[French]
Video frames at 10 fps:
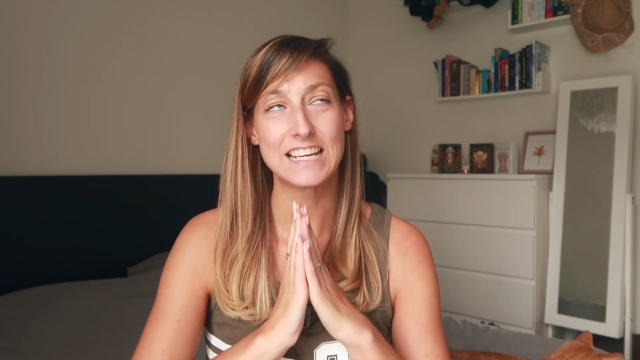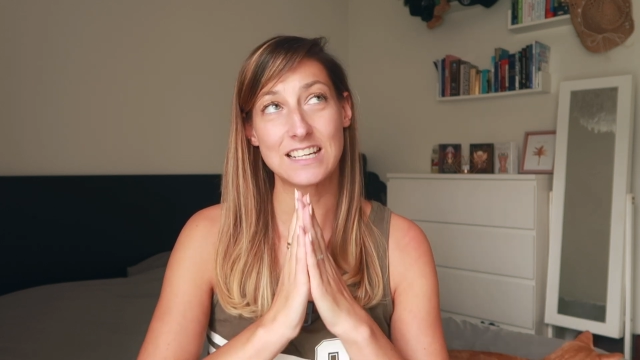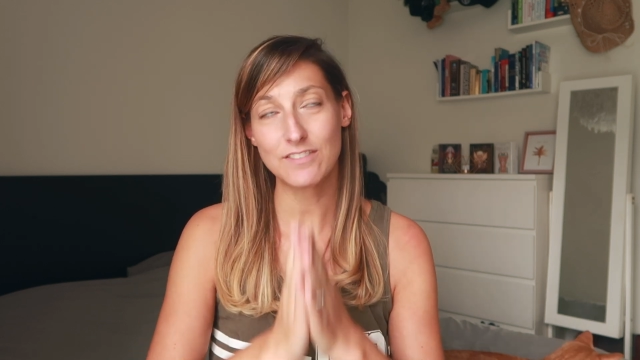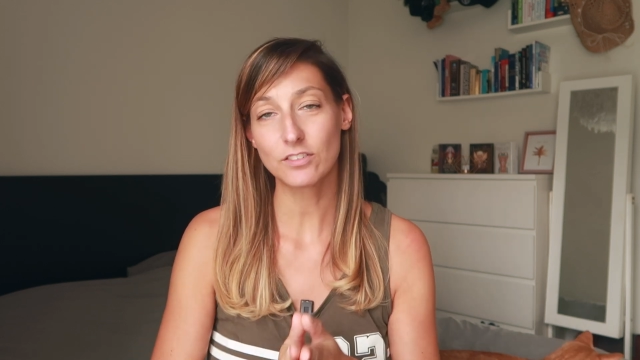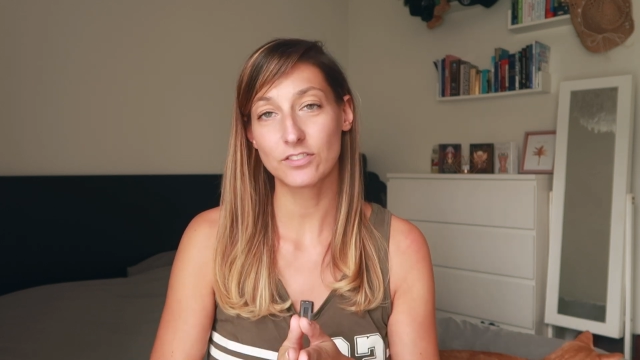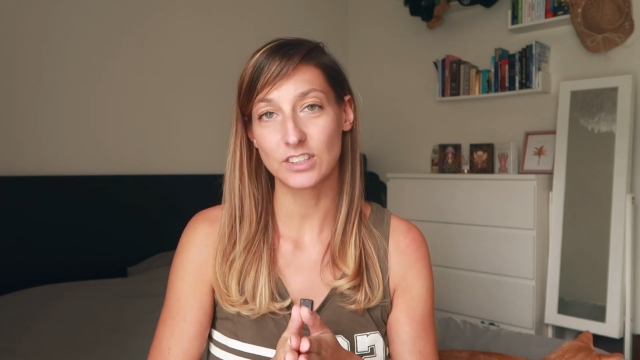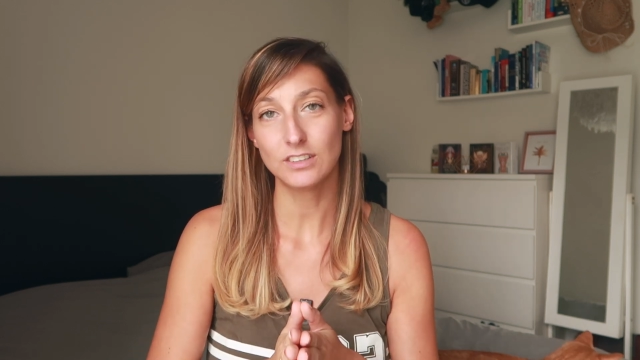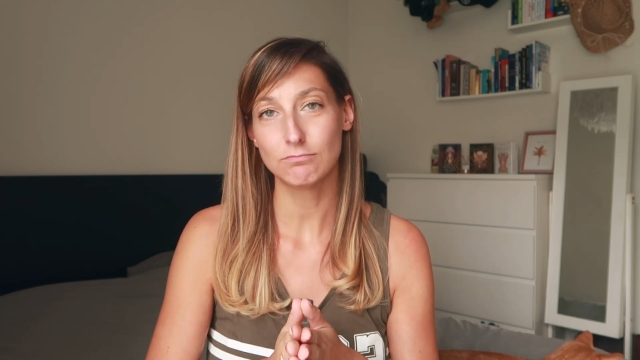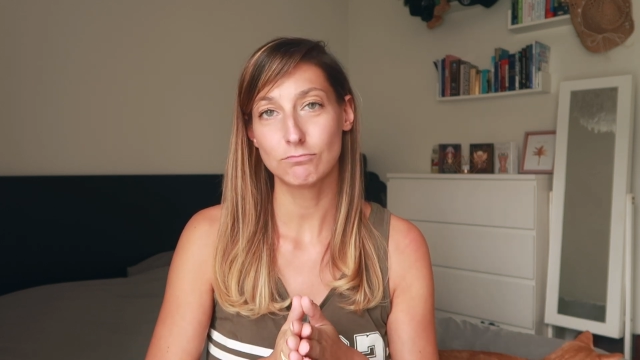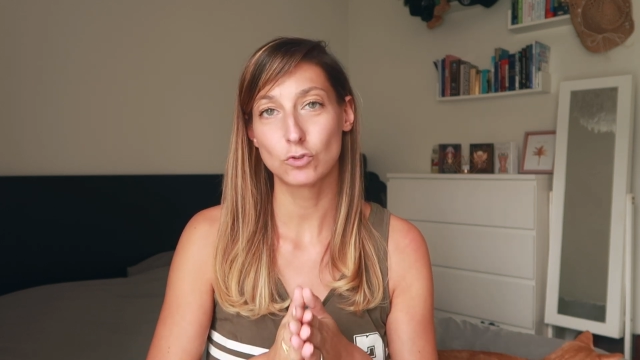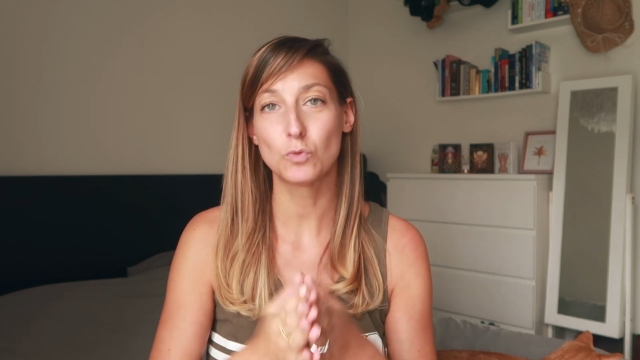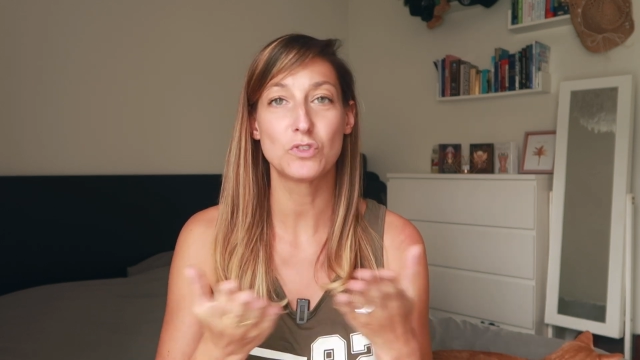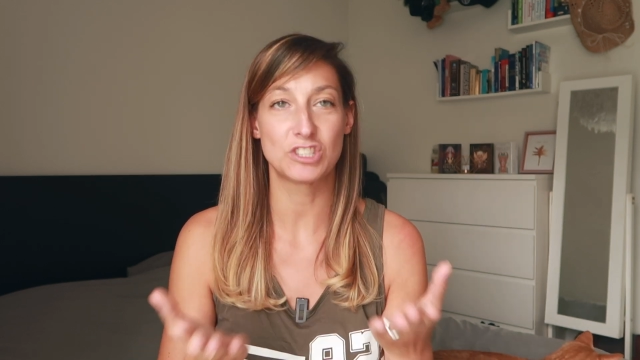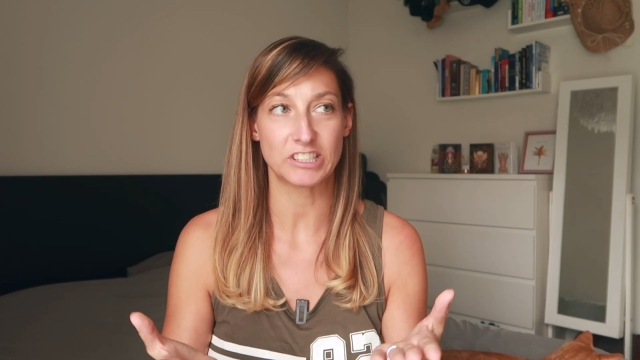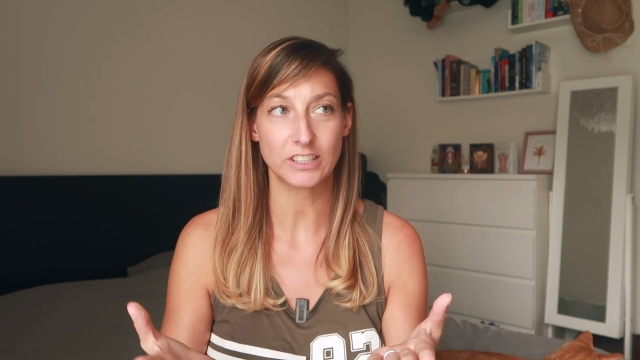j'avais envie de me
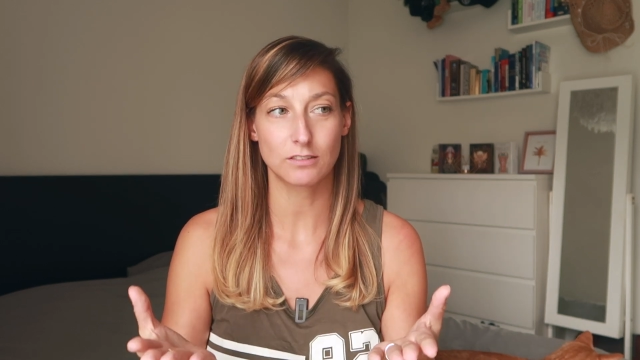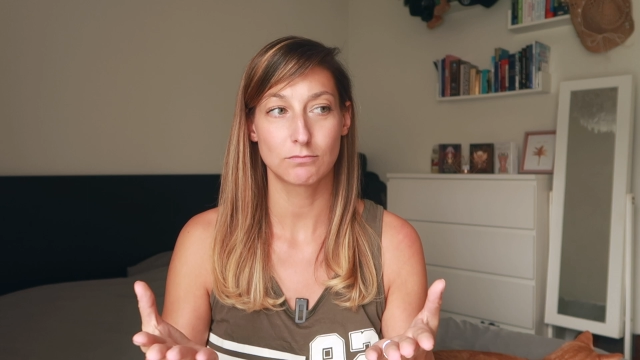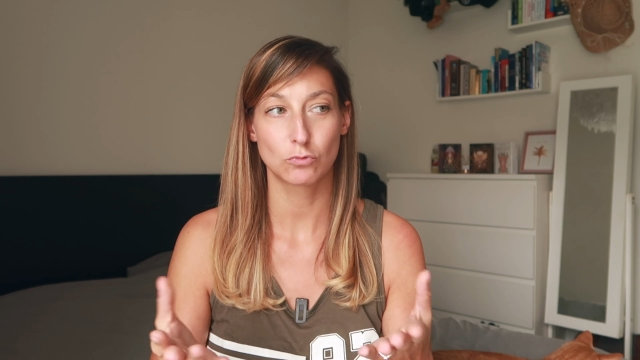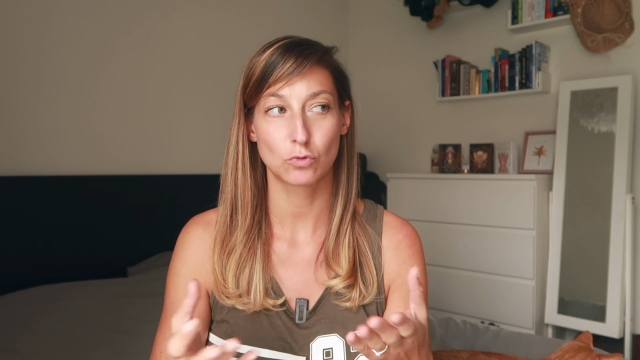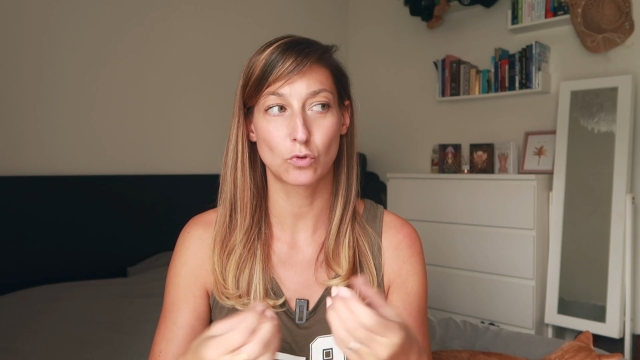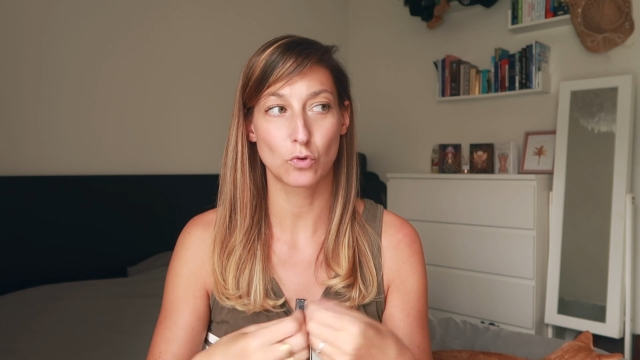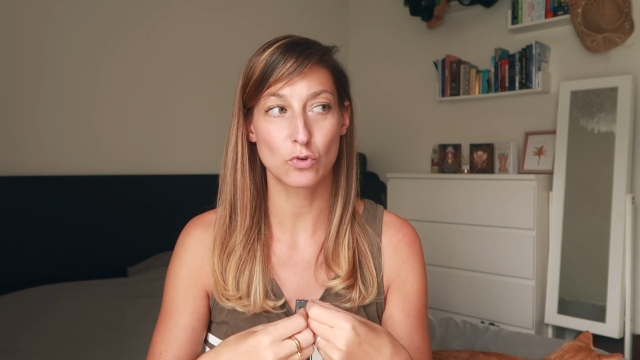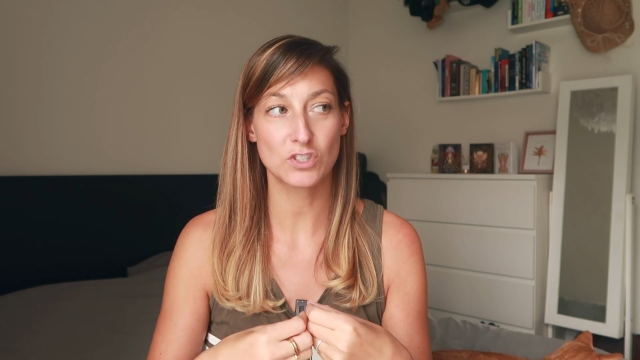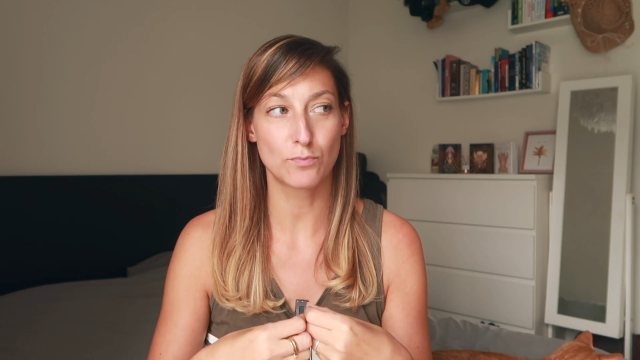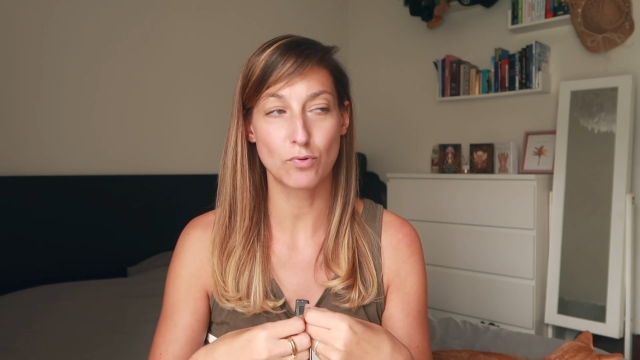dire que ça